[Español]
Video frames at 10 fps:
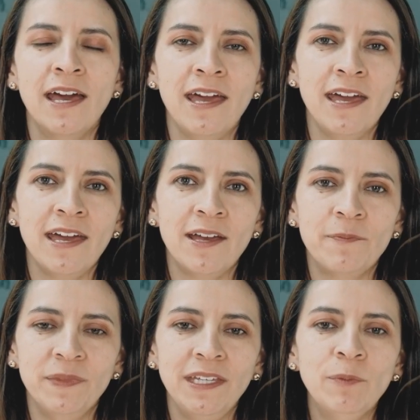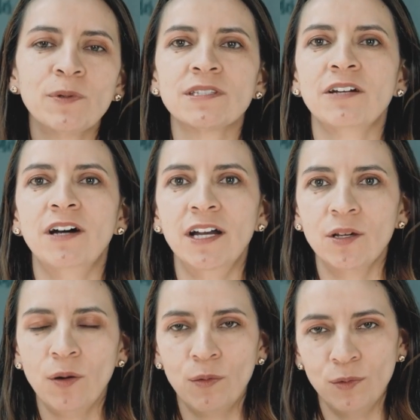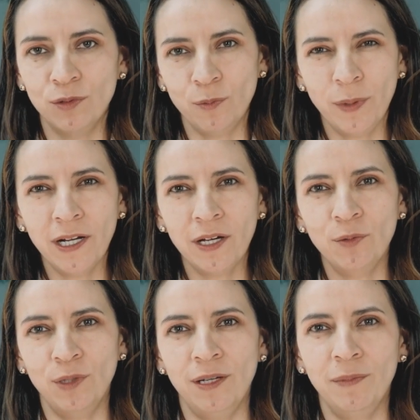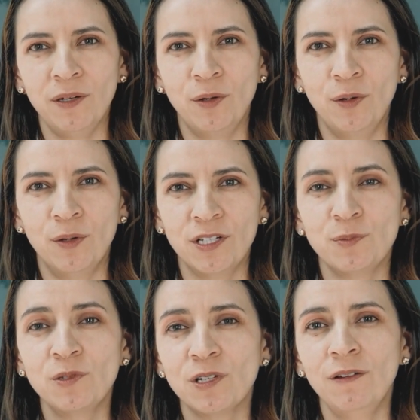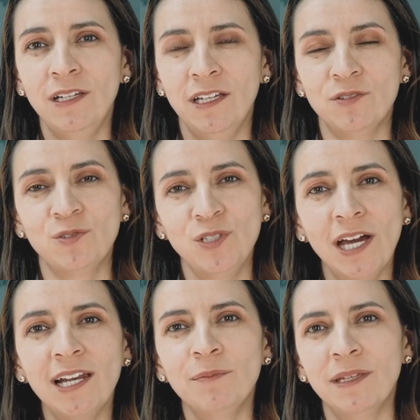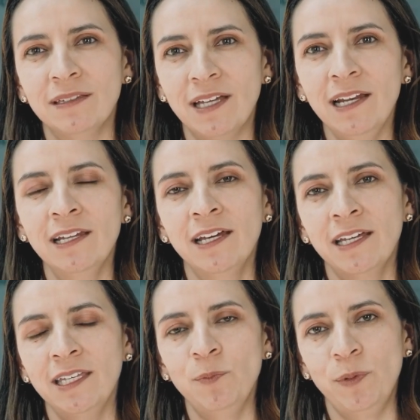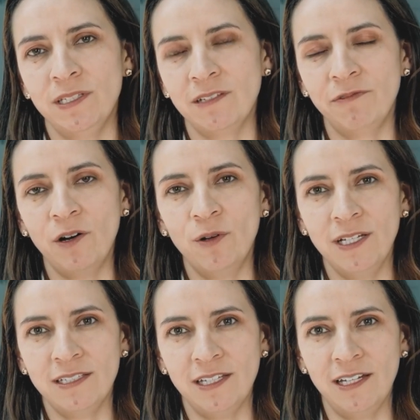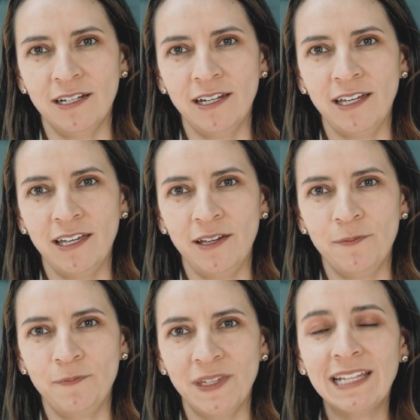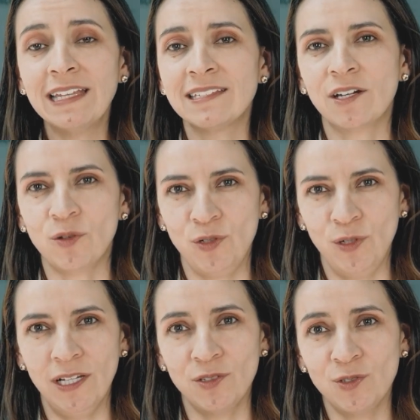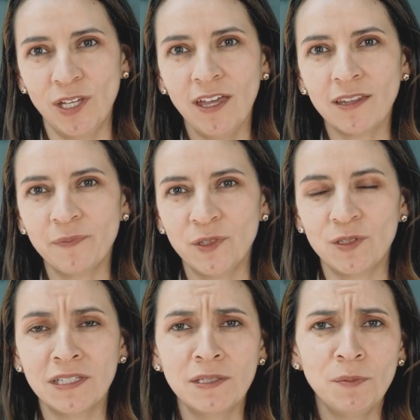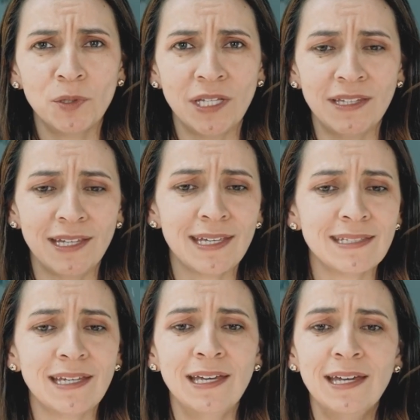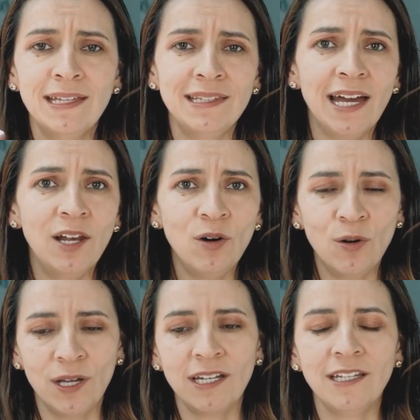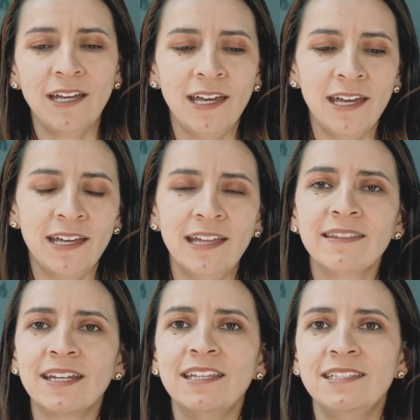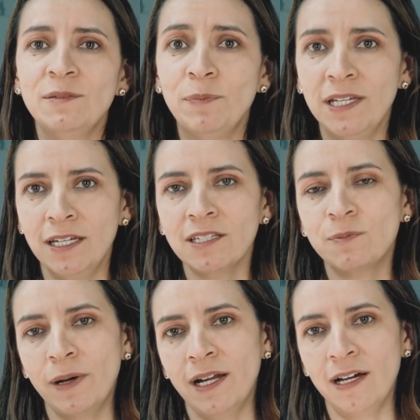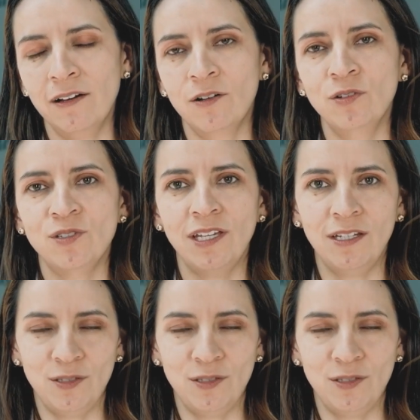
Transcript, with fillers: eh, y pues trabajar en conjunto para una mejor responsabilidad social, ambiental y pues favorecer eh, el desarrollo de la sociedad. Entonces es importante que se dialoguen eh, entre disciplinas para conseguir